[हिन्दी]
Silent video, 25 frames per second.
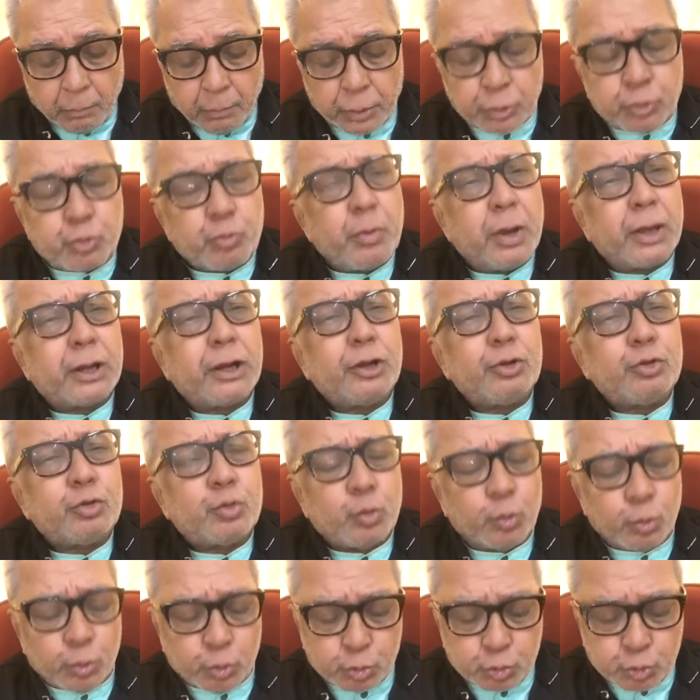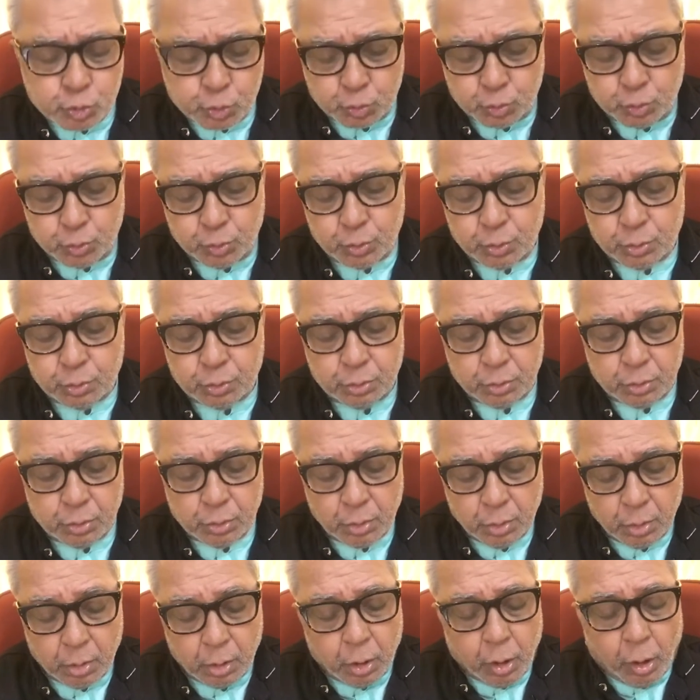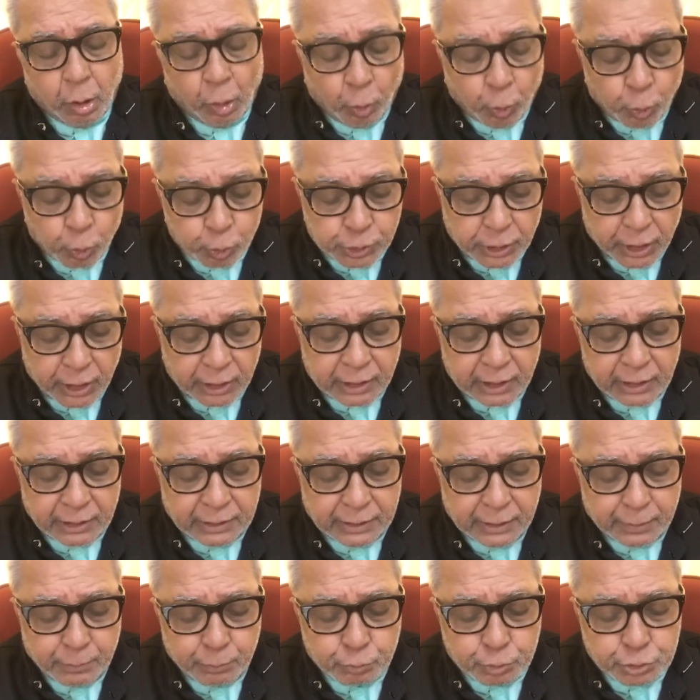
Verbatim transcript: मैं तुम्हारा दोस्त हूं खुदा के लिए